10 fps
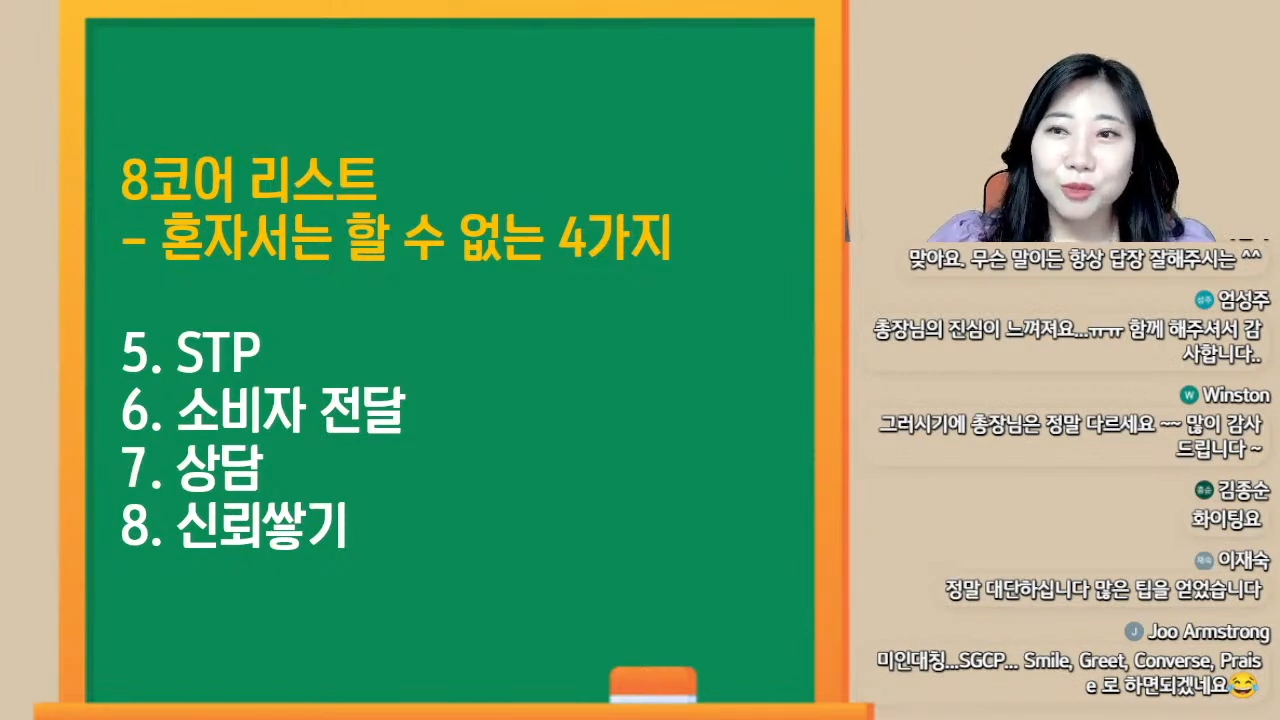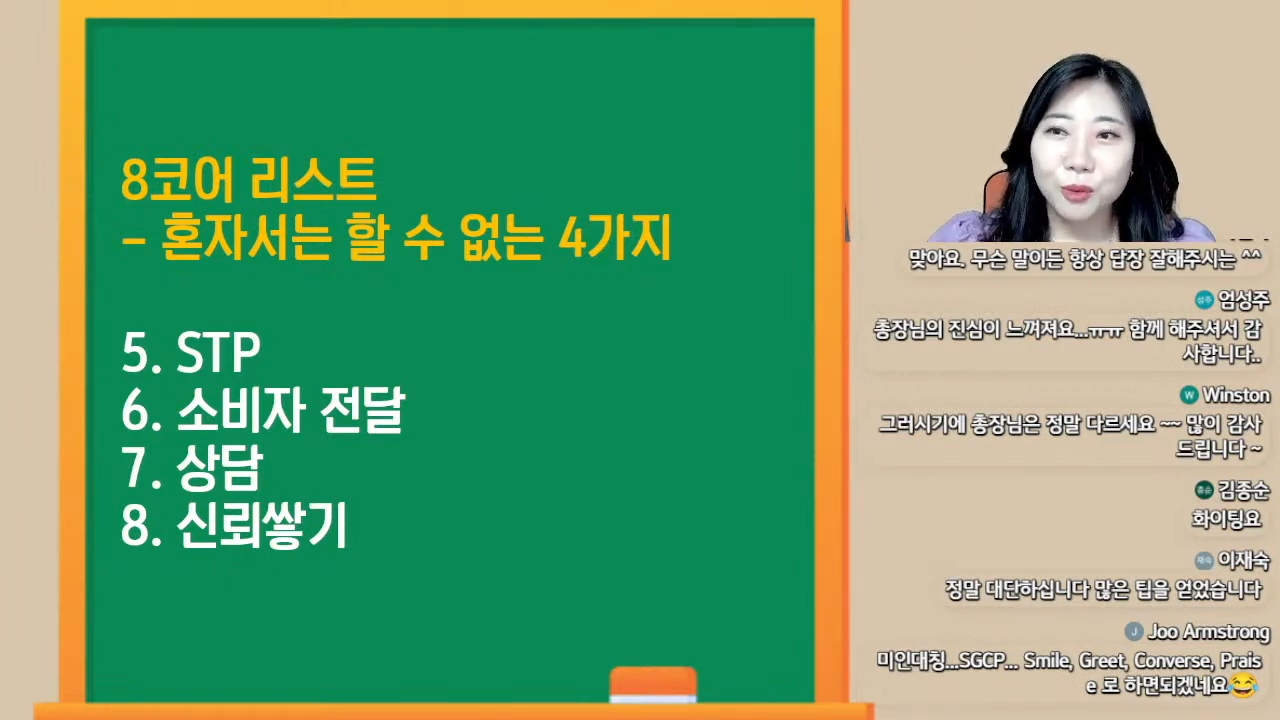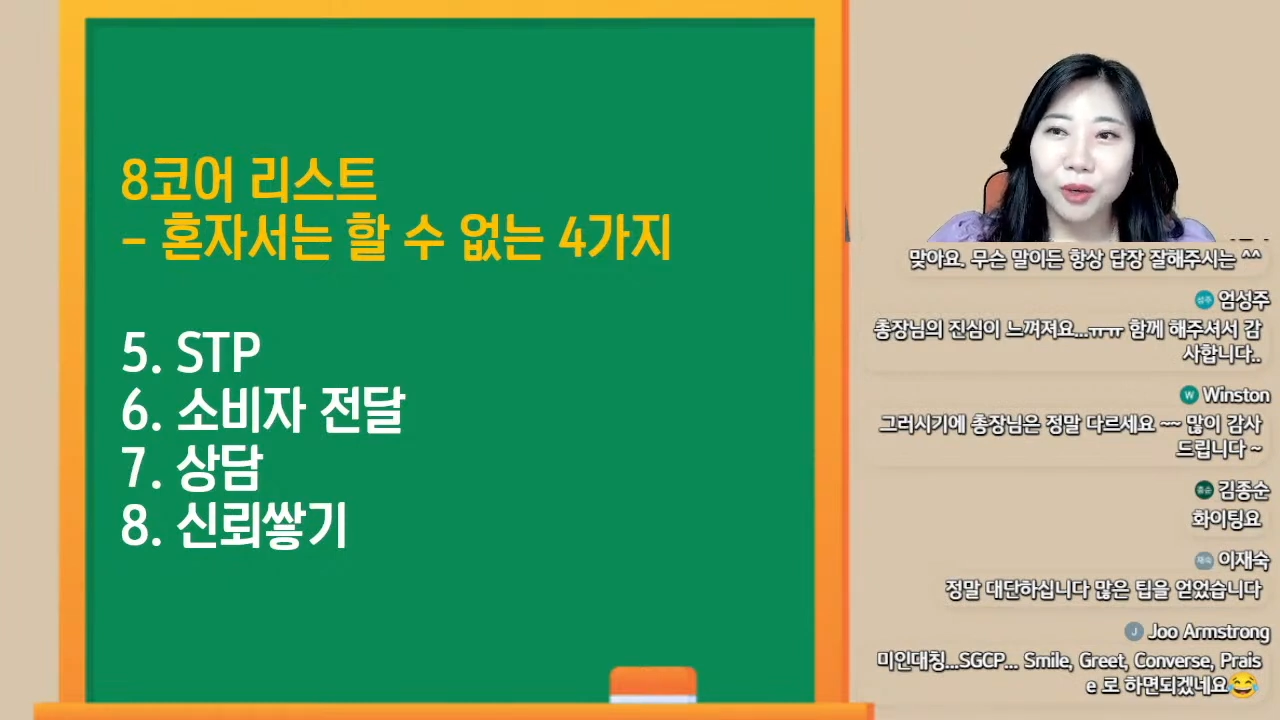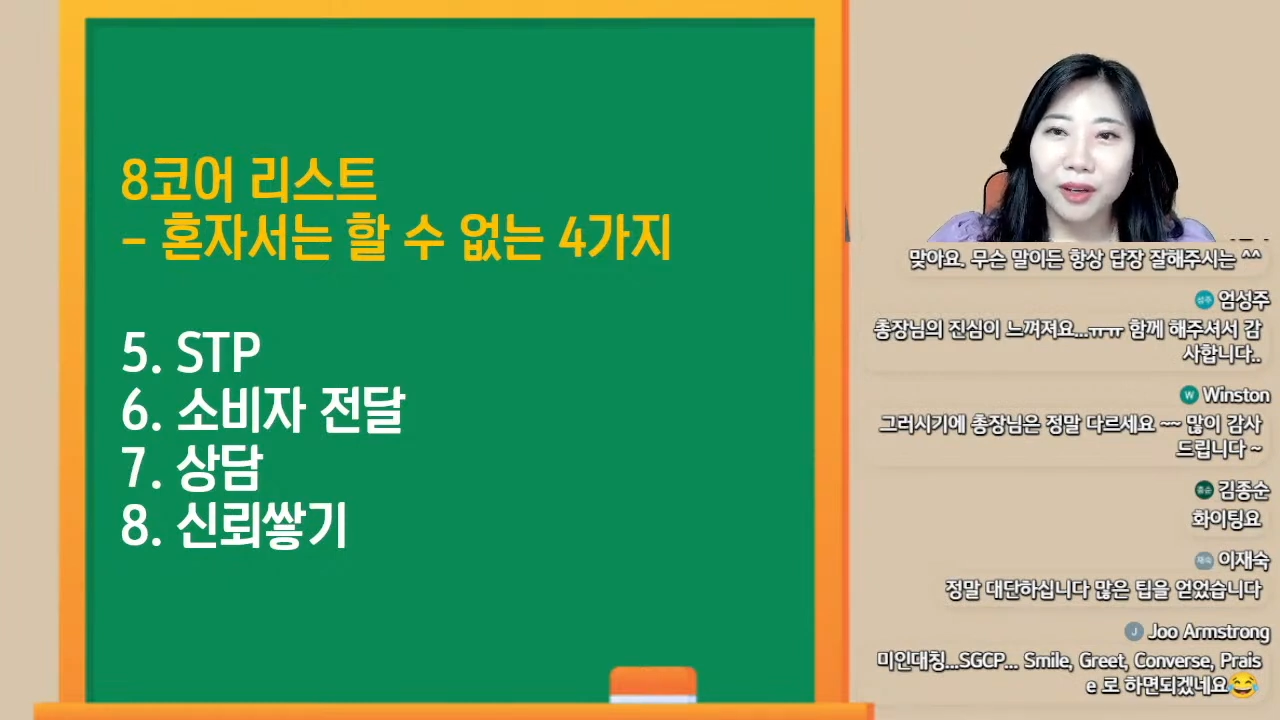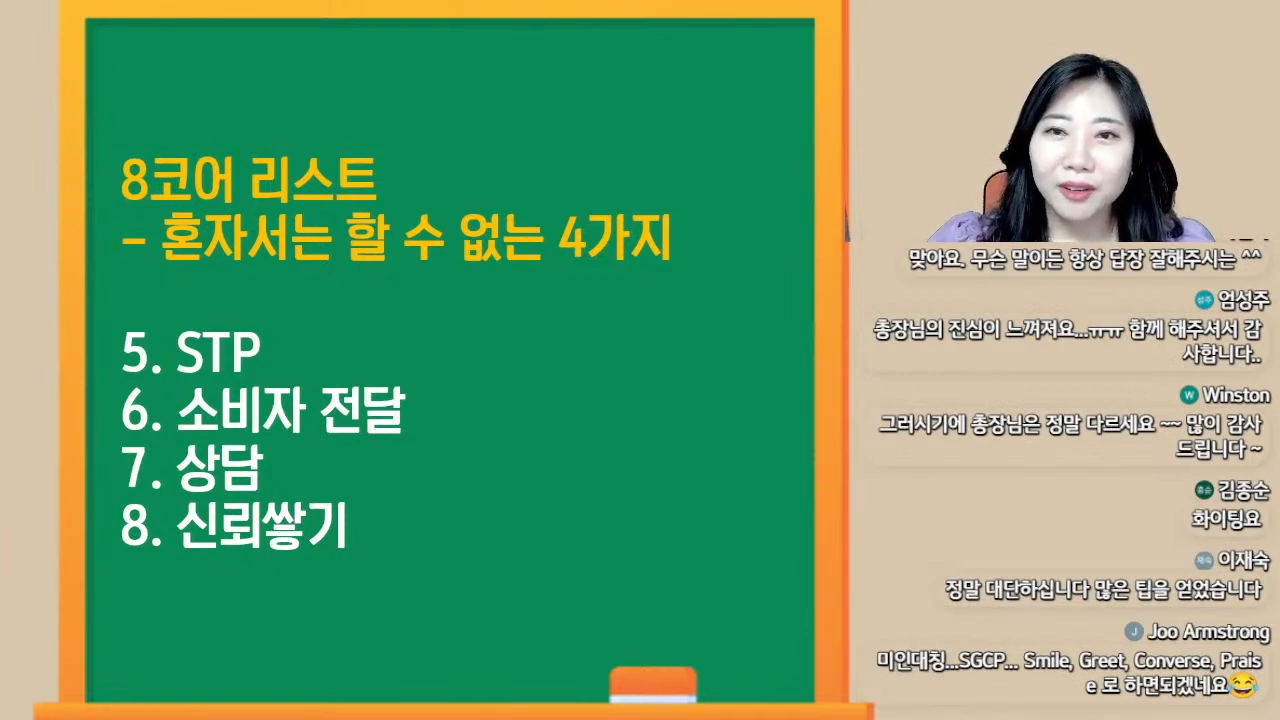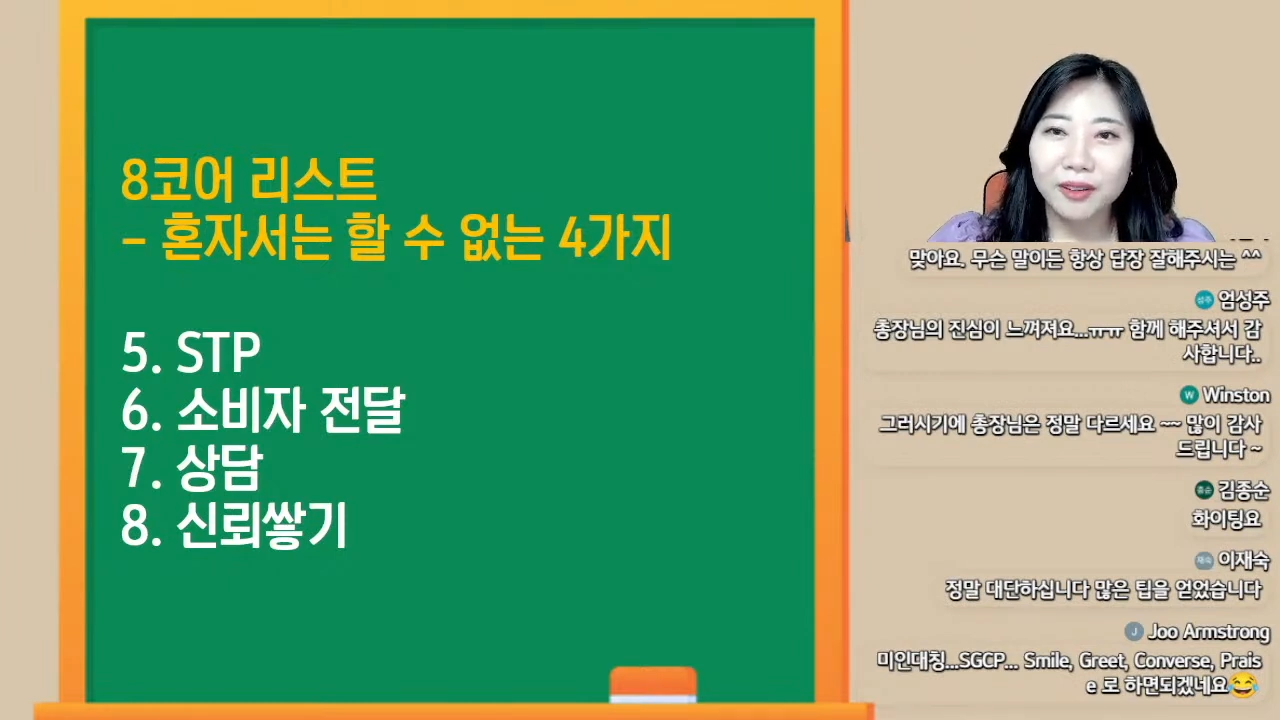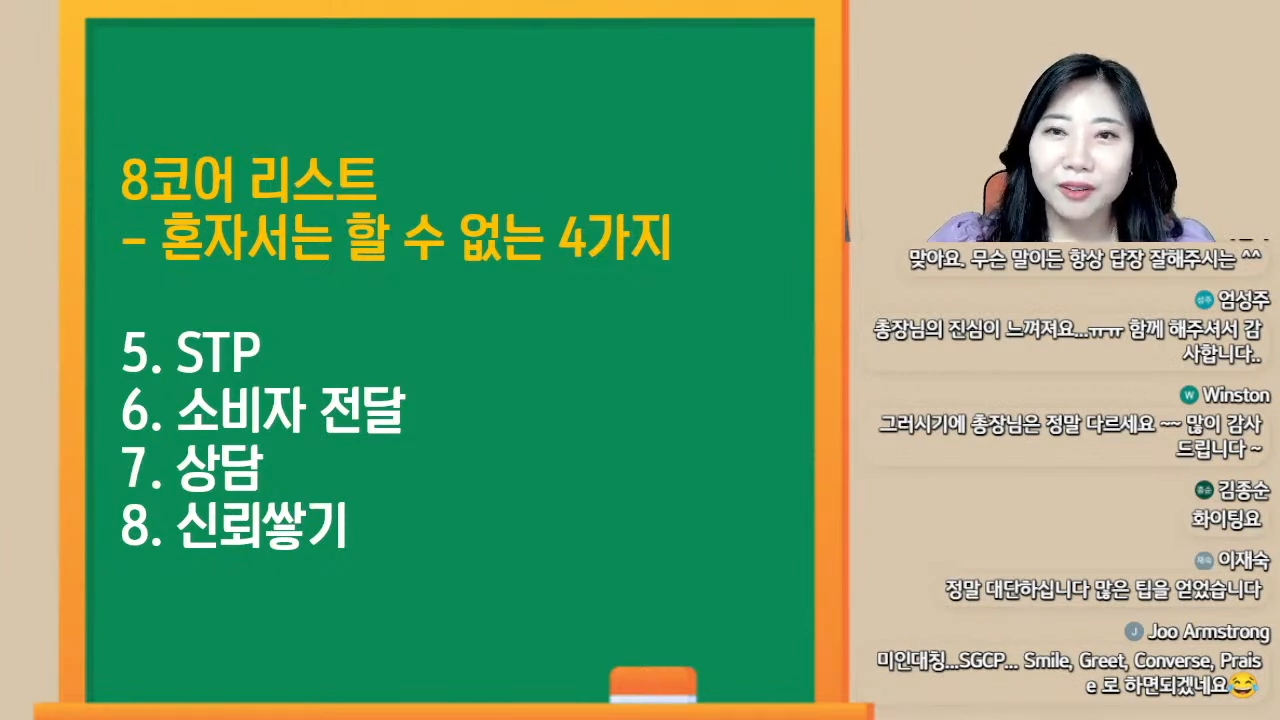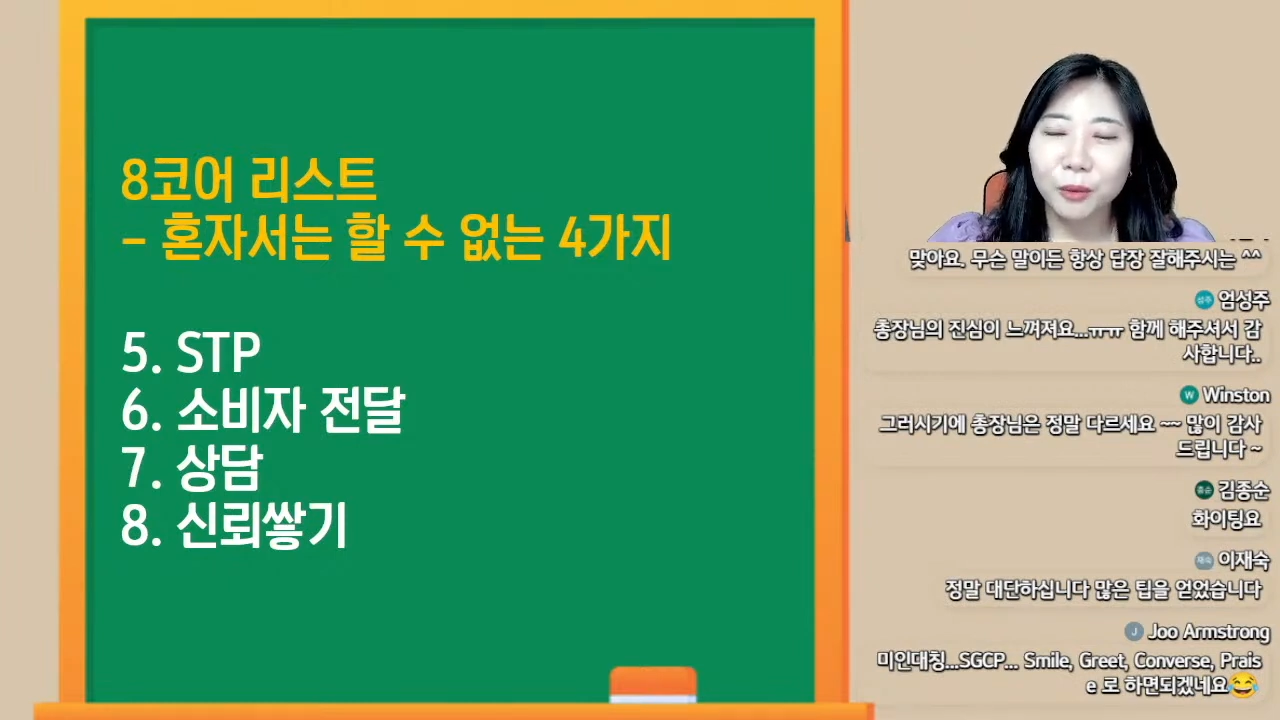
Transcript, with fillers: 좋아요.